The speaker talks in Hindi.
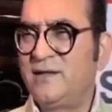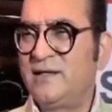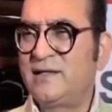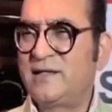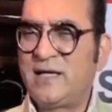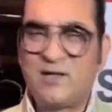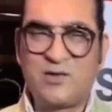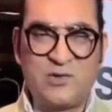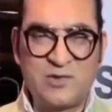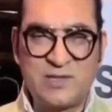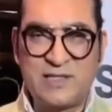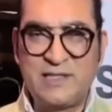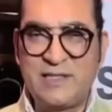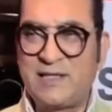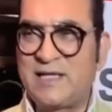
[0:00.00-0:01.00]
इनका खुद
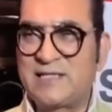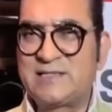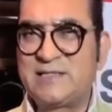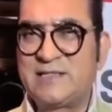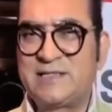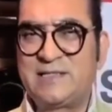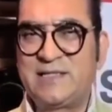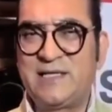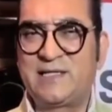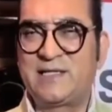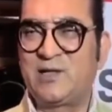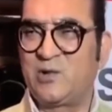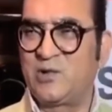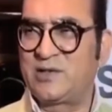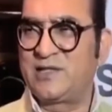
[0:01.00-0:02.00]
की राजनीति है
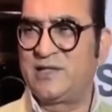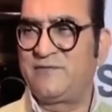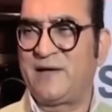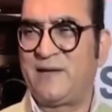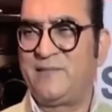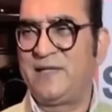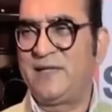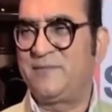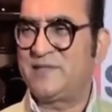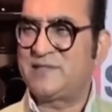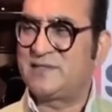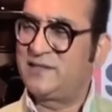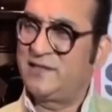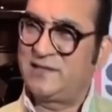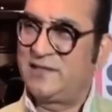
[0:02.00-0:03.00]
इनका खुद की फैमिली है
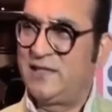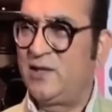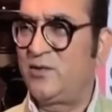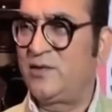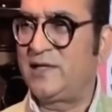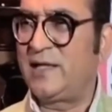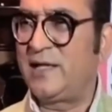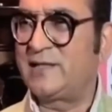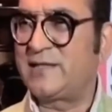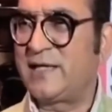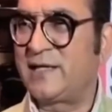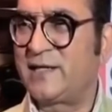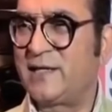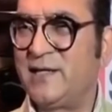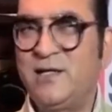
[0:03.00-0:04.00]
बस इतने लोग ही रह
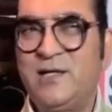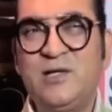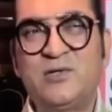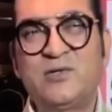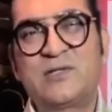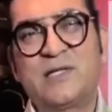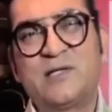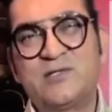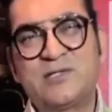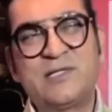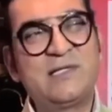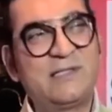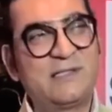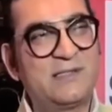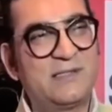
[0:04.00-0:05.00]
जाएंगे तो
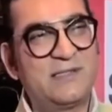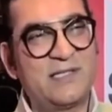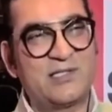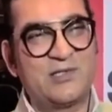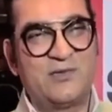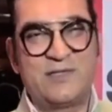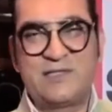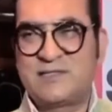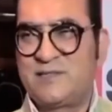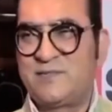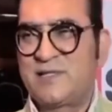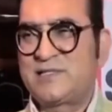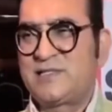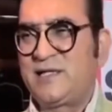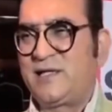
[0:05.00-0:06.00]
तनुश्री दत्ता तो एक छोटी सी
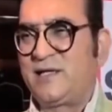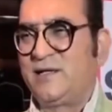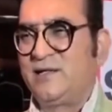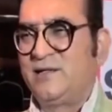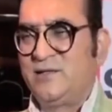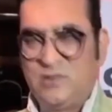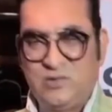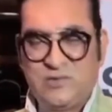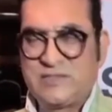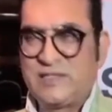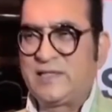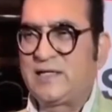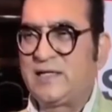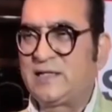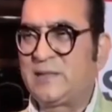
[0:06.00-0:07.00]
मच्छर है दूध
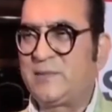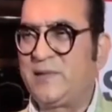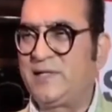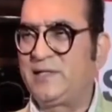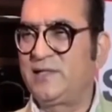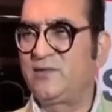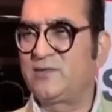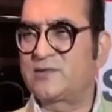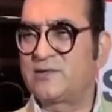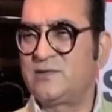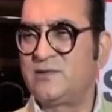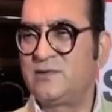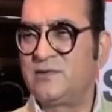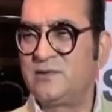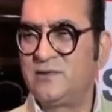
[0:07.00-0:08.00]
से निकाल के फेंक देंगे
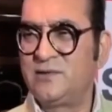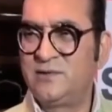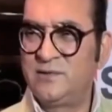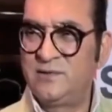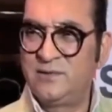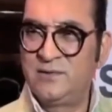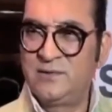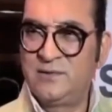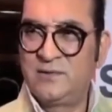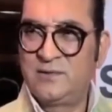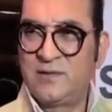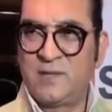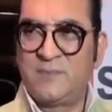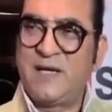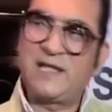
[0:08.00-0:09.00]
उसको
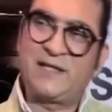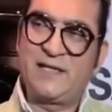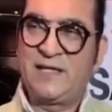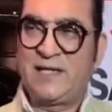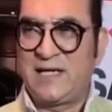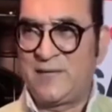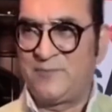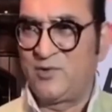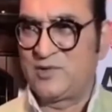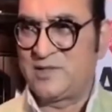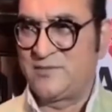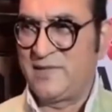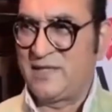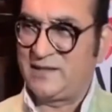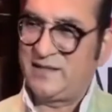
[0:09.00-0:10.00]
और मैं अकेला आप
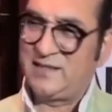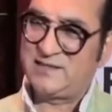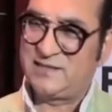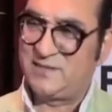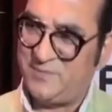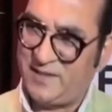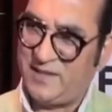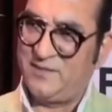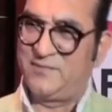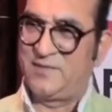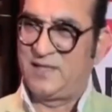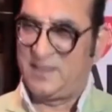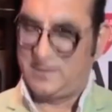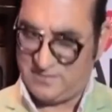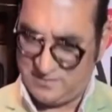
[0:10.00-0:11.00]
बोलते हैं मैं अकेला सिर पे
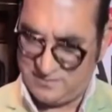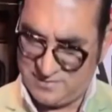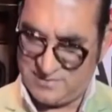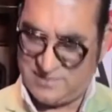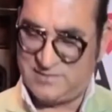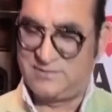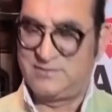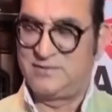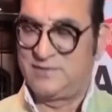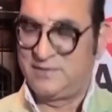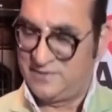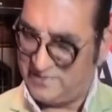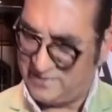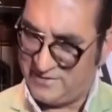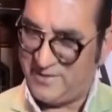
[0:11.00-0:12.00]
अपना
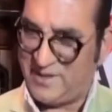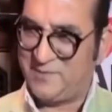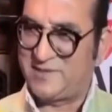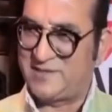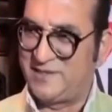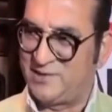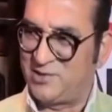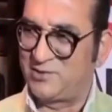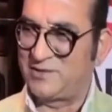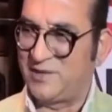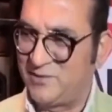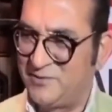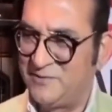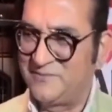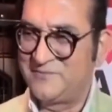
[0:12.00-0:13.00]
दीवार पे सिर
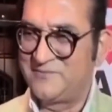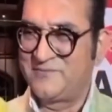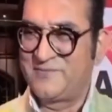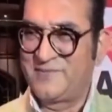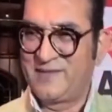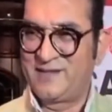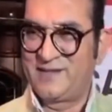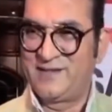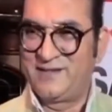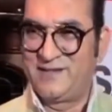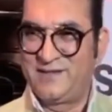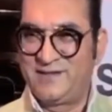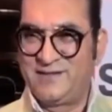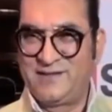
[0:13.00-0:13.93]
बहुत सारे लोग सपोर्ट कर